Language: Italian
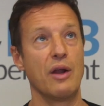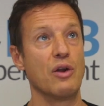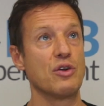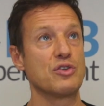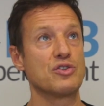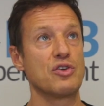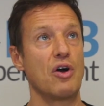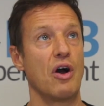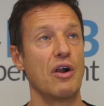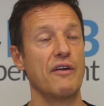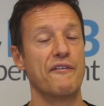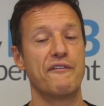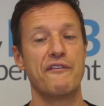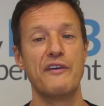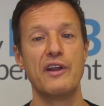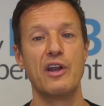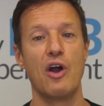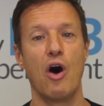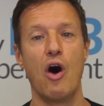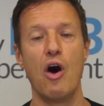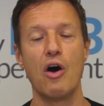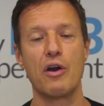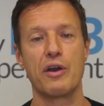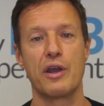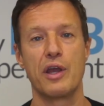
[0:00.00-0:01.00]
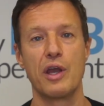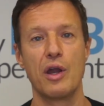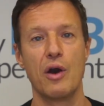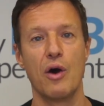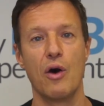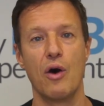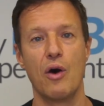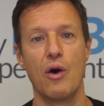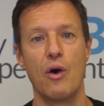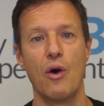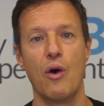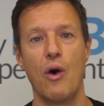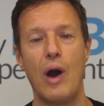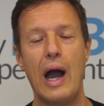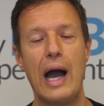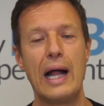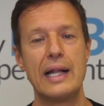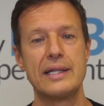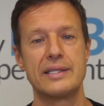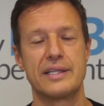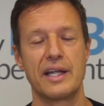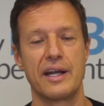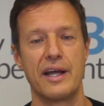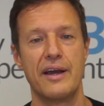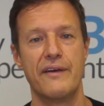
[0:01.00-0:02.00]
non so, il finocchio o
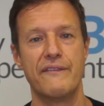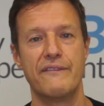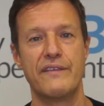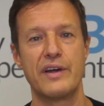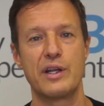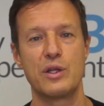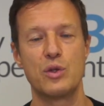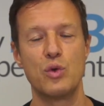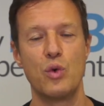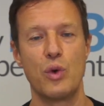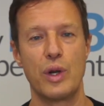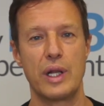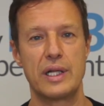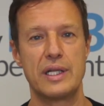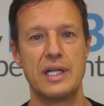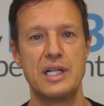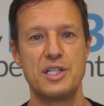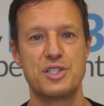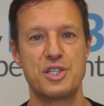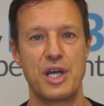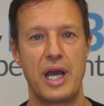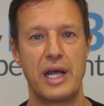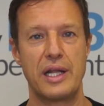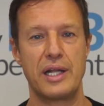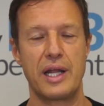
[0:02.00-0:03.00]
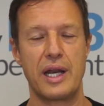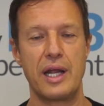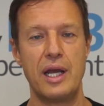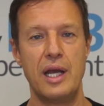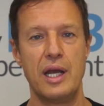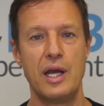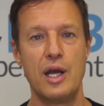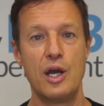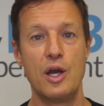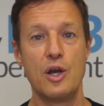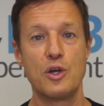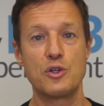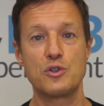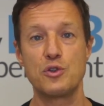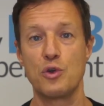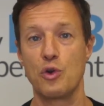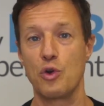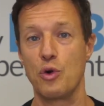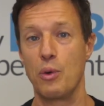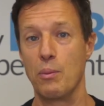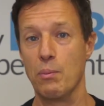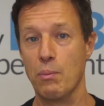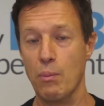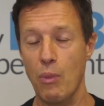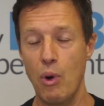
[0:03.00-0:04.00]
altre verdure del genere
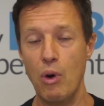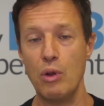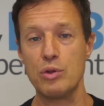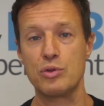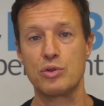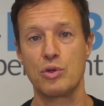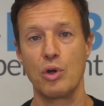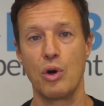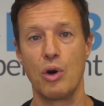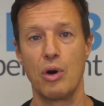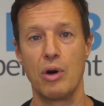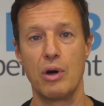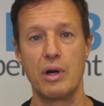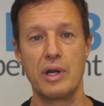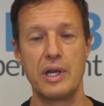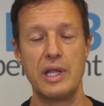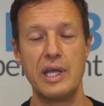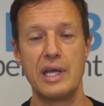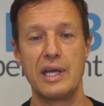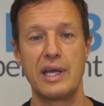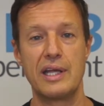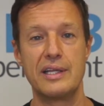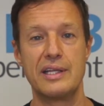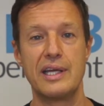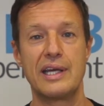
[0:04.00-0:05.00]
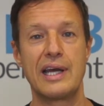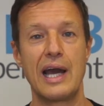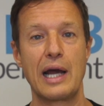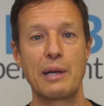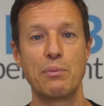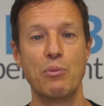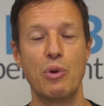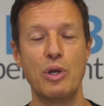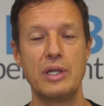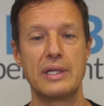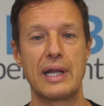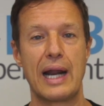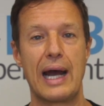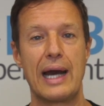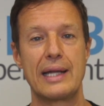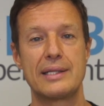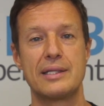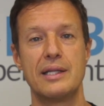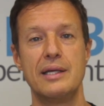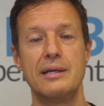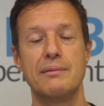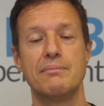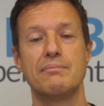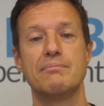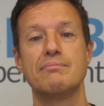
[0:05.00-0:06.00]
sono molto ricche di
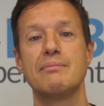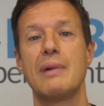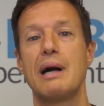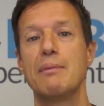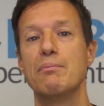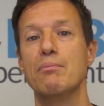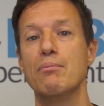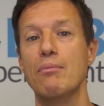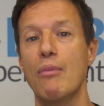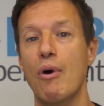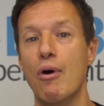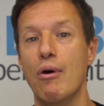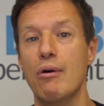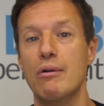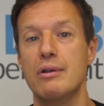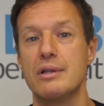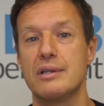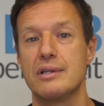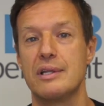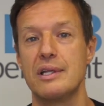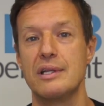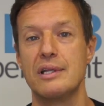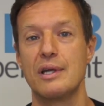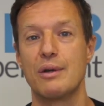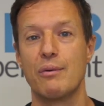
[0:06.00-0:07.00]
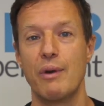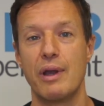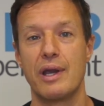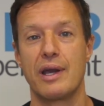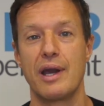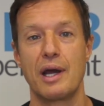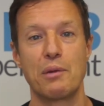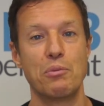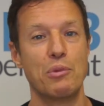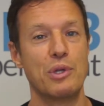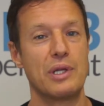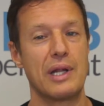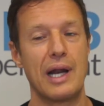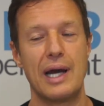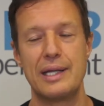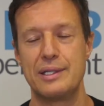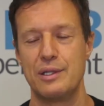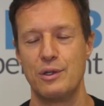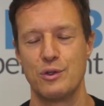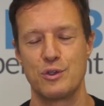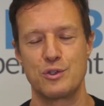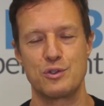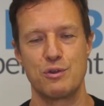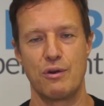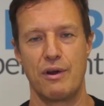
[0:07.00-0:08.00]
carboidrati, ma molti di quei carboidrati
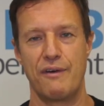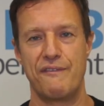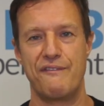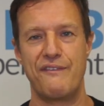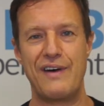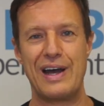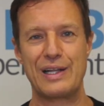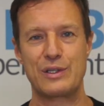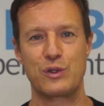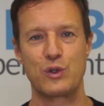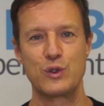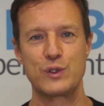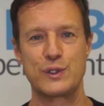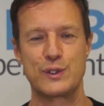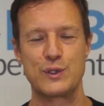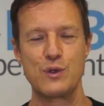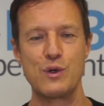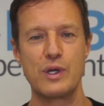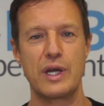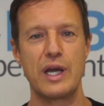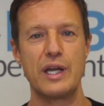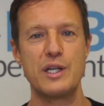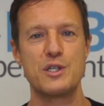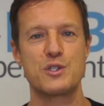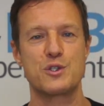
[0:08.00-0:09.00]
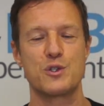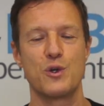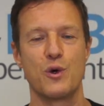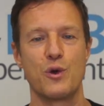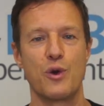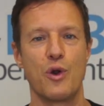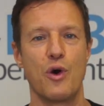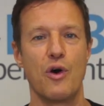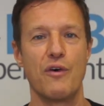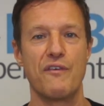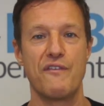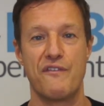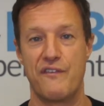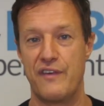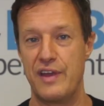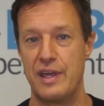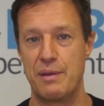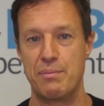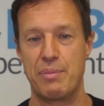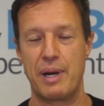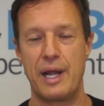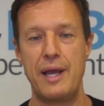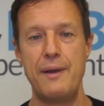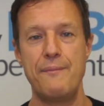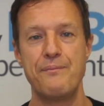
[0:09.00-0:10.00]
non sono affatto zuccheri, sono
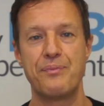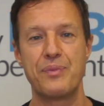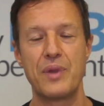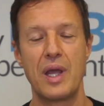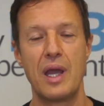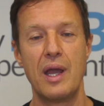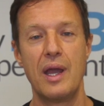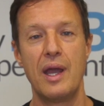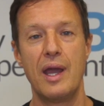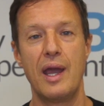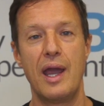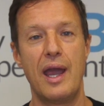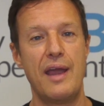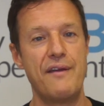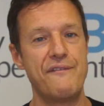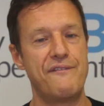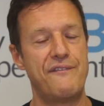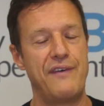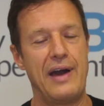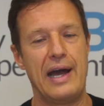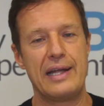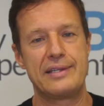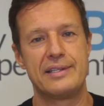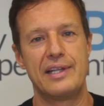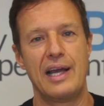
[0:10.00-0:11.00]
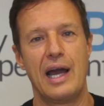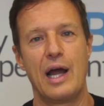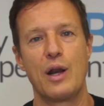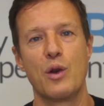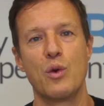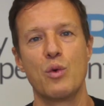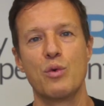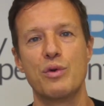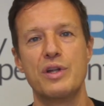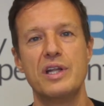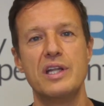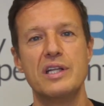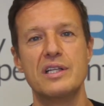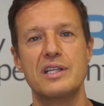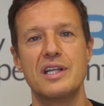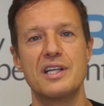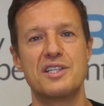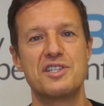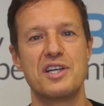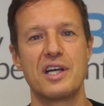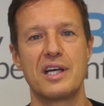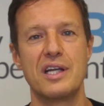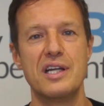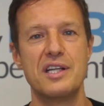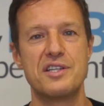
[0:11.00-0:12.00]
fibre e infatti hanno un
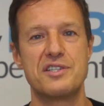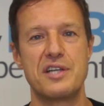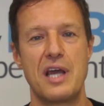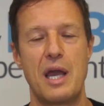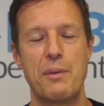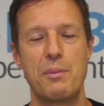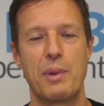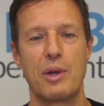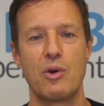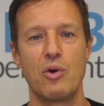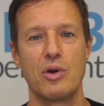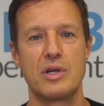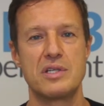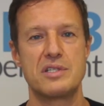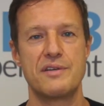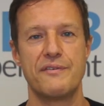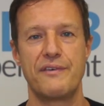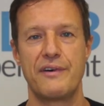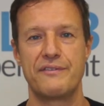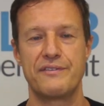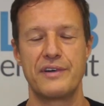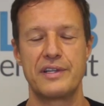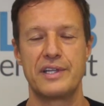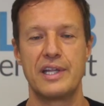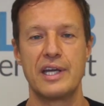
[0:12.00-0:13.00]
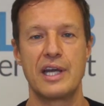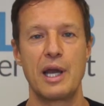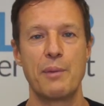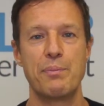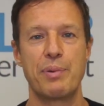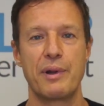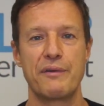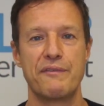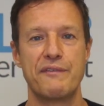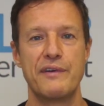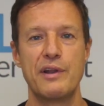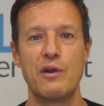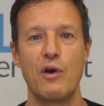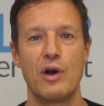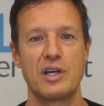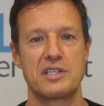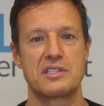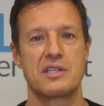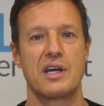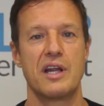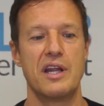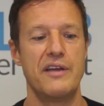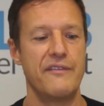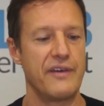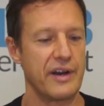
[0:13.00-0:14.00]
indice glicemico che si fa fatica perfino a
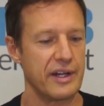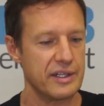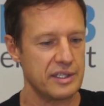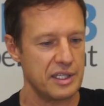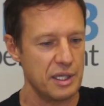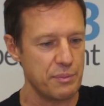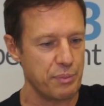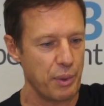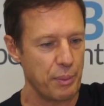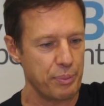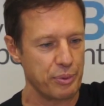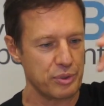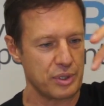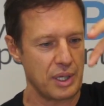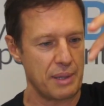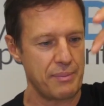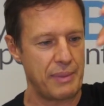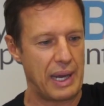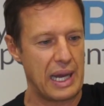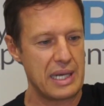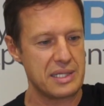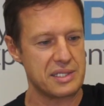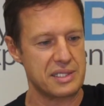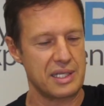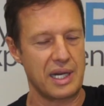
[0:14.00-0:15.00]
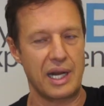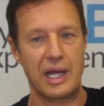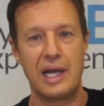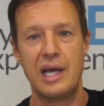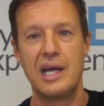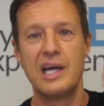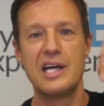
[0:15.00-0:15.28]
scrivere, tipo potrebbe essere